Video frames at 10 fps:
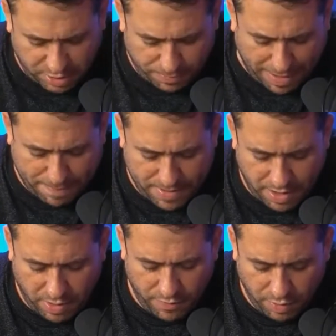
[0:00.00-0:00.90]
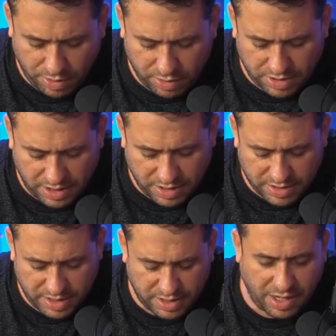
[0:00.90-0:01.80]
papel. Aí vou anotando
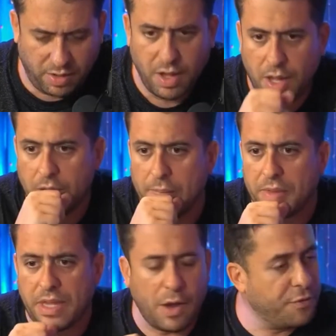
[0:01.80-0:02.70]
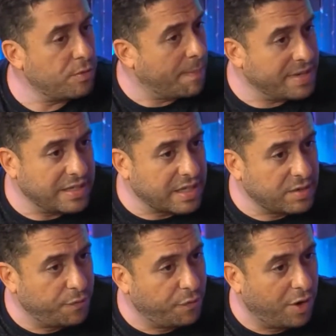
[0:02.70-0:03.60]
assim e tal. E aí eu fiz uma
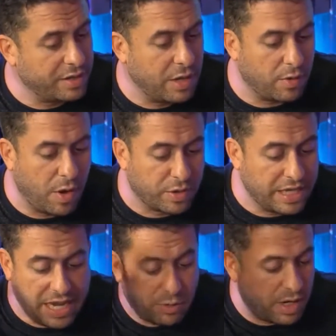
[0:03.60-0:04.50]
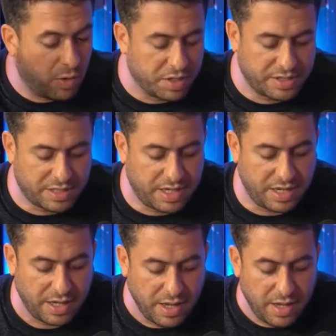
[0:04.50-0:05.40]
apresentação foda. Eu, eu, criei um negócio que
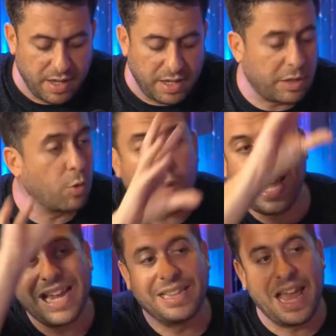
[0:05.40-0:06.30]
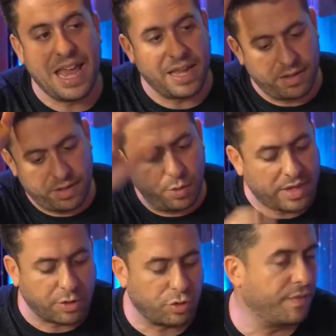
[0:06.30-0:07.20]
assim... Então qual que é a ideia? Eu não
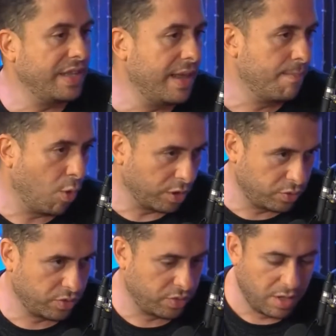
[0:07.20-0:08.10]
quero só vender motos.